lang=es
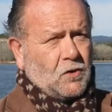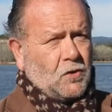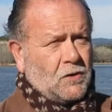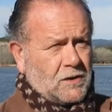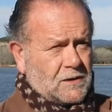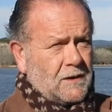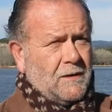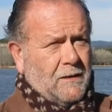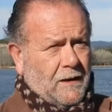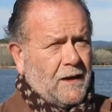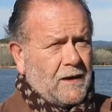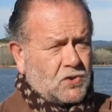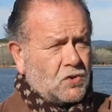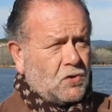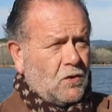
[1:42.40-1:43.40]
Entonces,
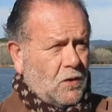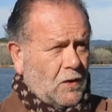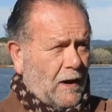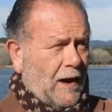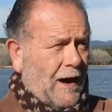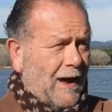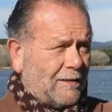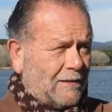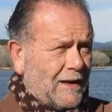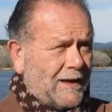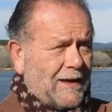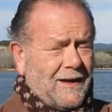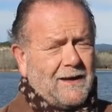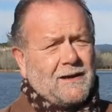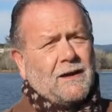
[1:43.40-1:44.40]
eso hace
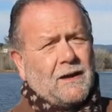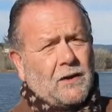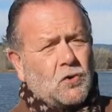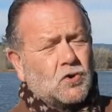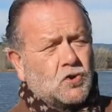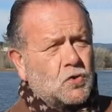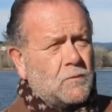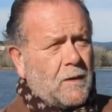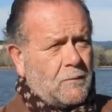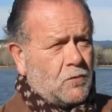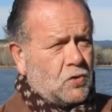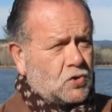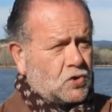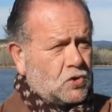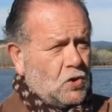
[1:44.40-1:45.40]
que eh,
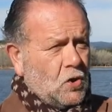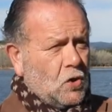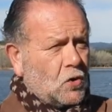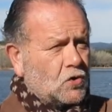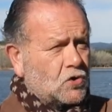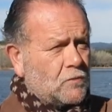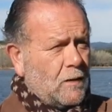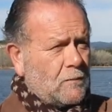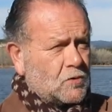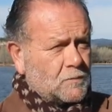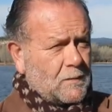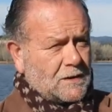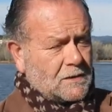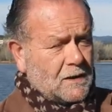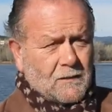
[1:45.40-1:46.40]
consumamos,
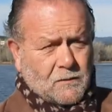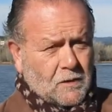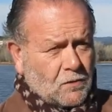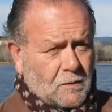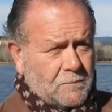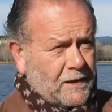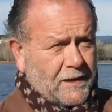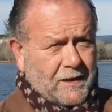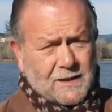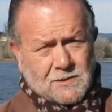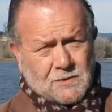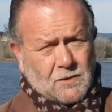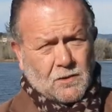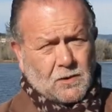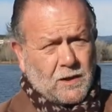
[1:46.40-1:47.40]
consumamos más. De todas
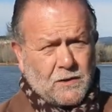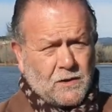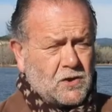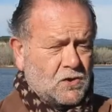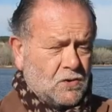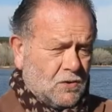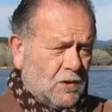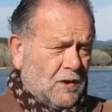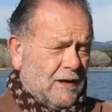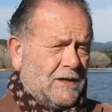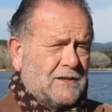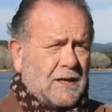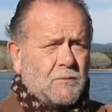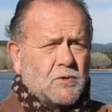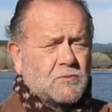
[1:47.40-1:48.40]
maneras, lo que he dicho,
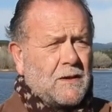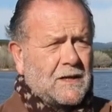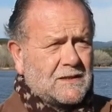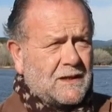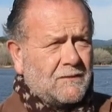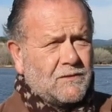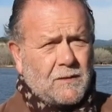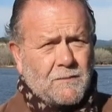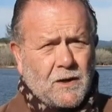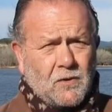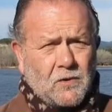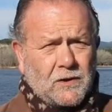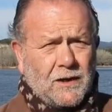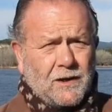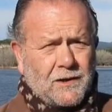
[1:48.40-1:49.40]
estamos bastante
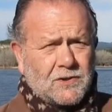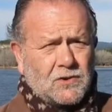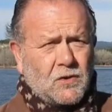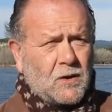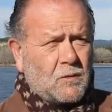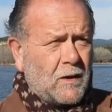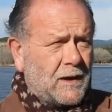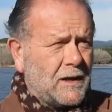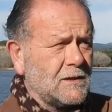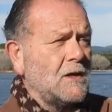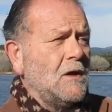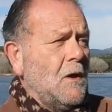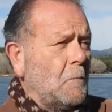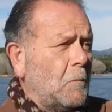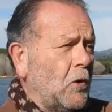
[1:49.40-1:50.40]
mejor que el resto de
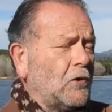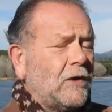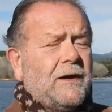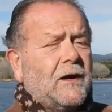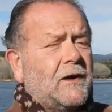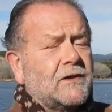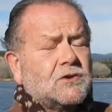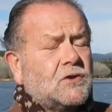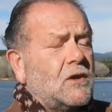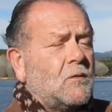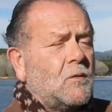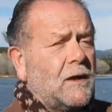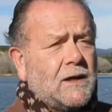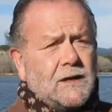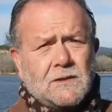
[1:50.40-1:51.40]
cuencas porque en el resto
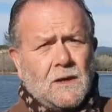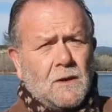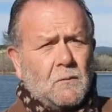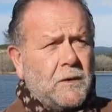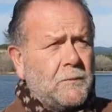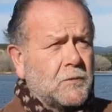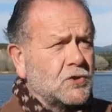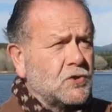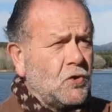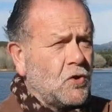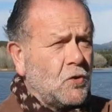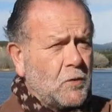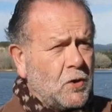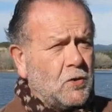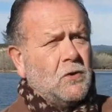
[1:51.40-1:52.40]
de cuencas, bueno, pues no
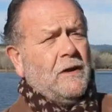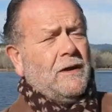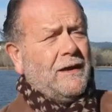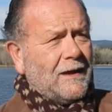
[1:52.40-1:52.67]
llovió.